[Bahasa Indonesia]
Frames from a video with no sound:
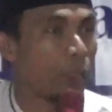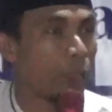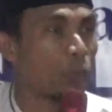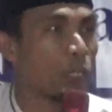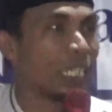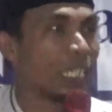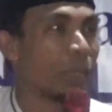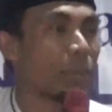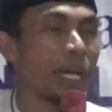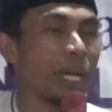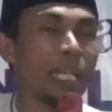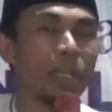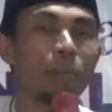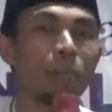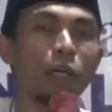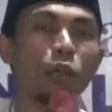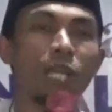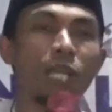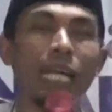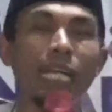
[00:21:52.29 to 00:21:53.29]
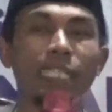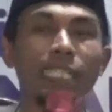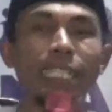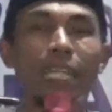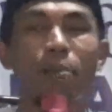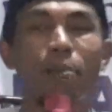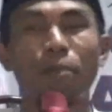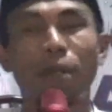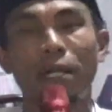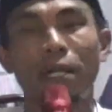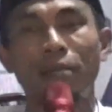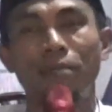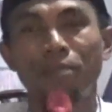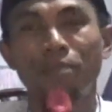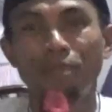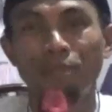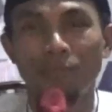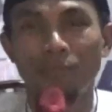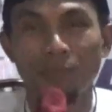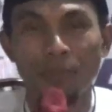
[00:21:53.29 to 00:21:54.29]
ilmu ni kemaklai barokah ketina
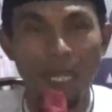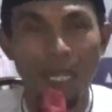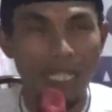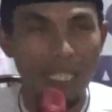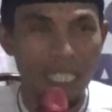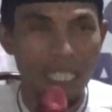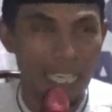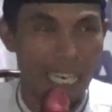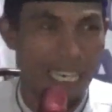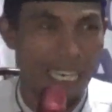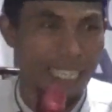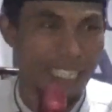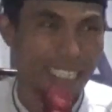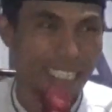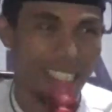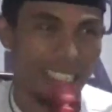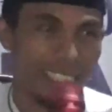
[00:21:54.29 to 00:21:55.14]
perhatikan